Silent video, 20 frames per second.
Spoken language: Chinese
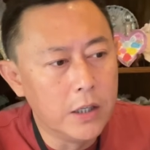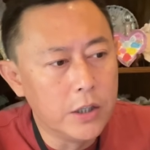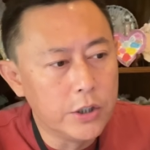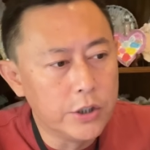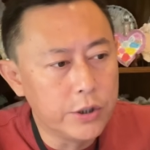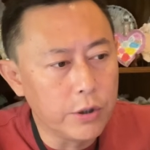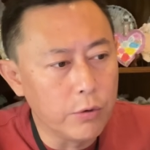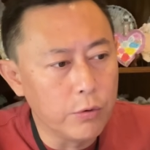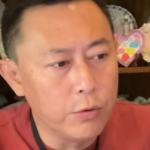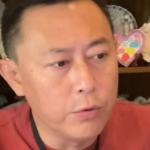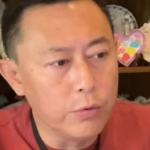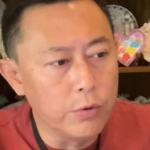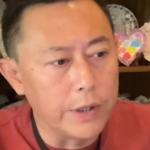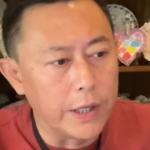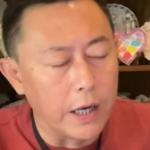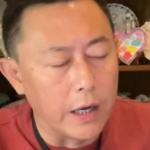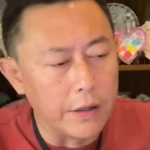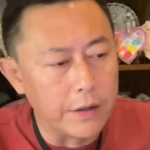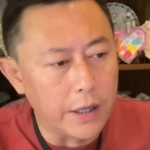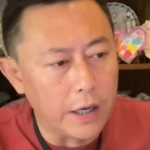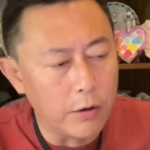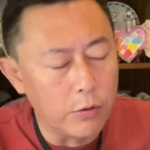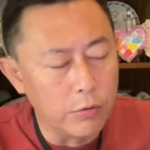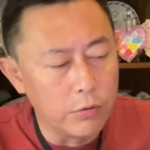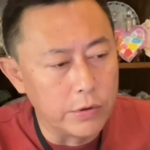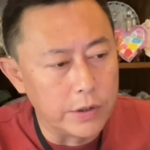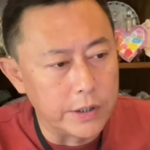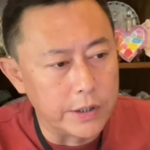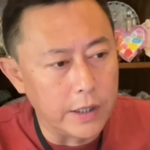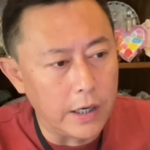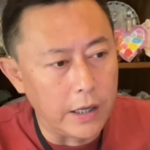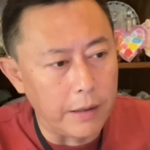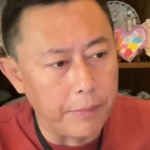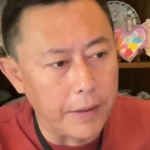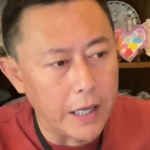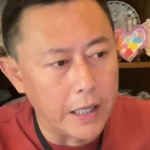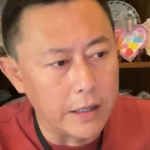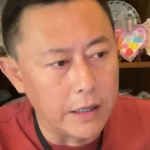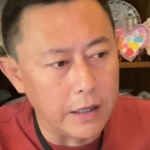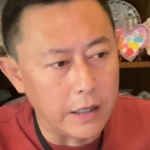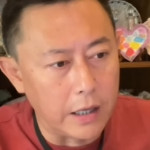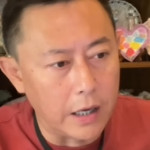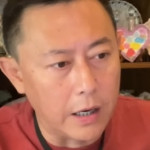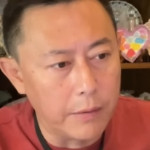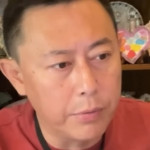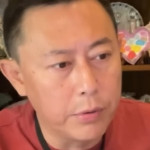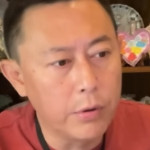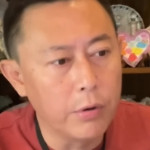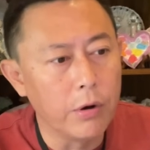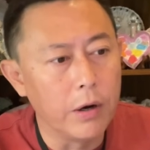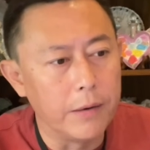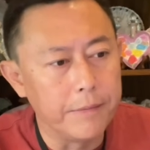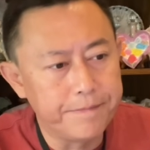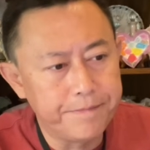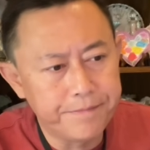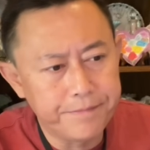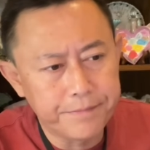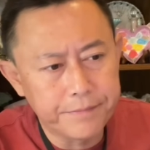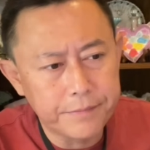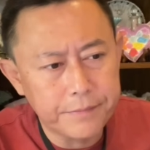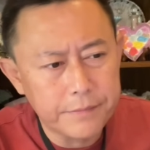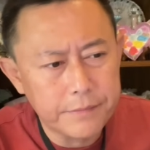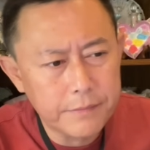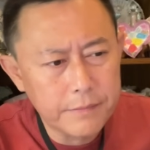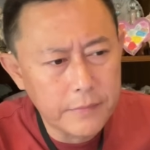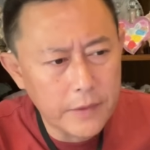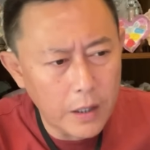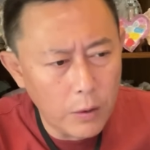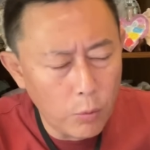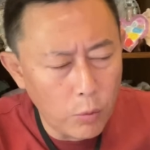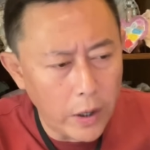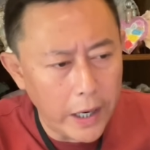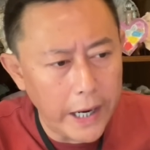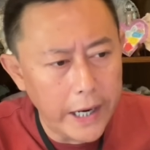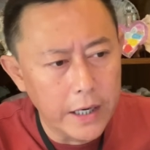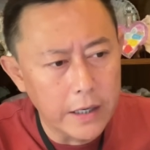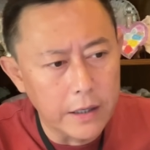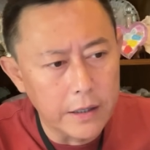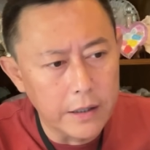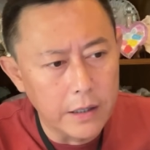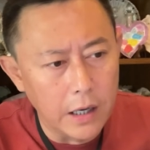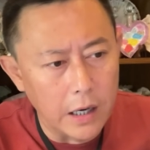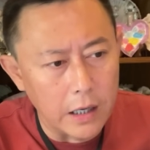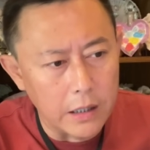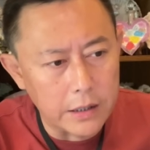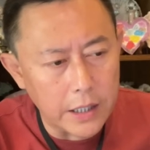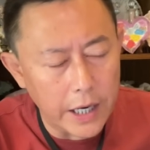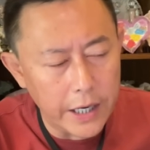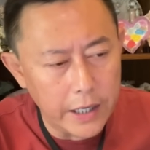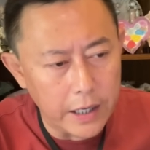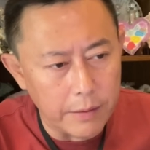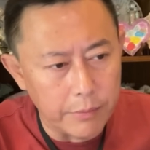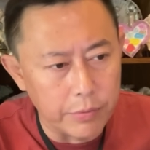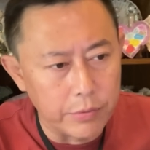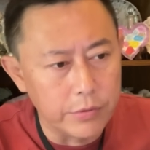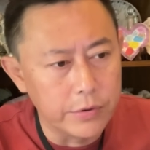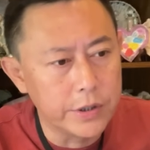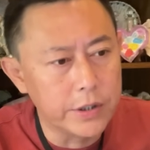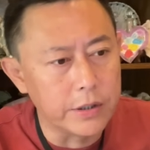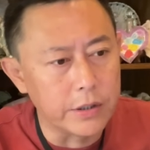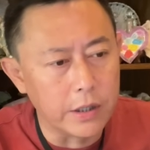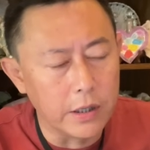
收入呢，在护士这里面呢也还不错。我爱人呢，他也不是